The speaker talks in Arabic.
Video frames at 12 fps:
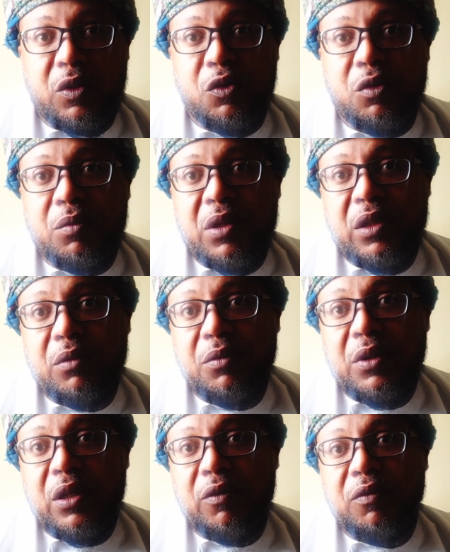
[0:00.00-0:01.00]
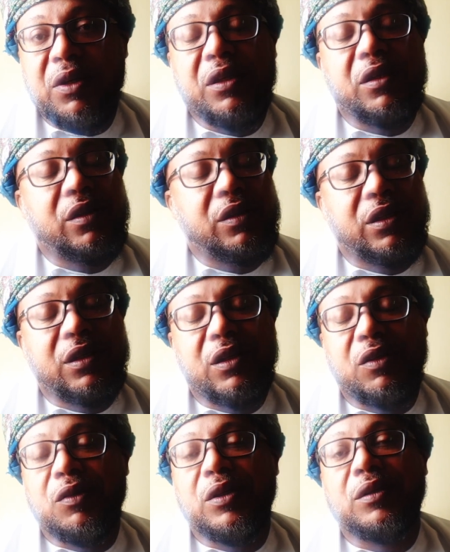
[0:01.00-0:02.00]
عثمان بن عفان رضي الله
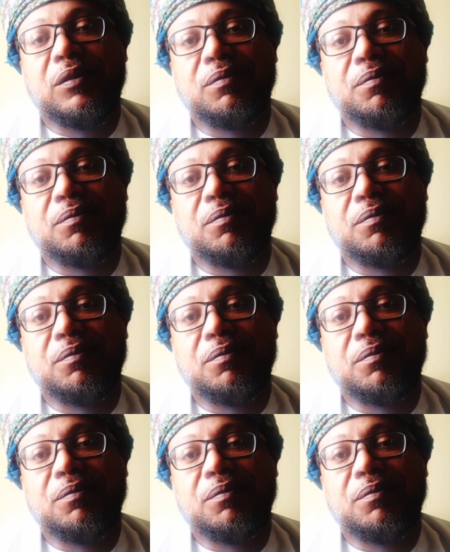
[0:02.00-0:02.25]
عنه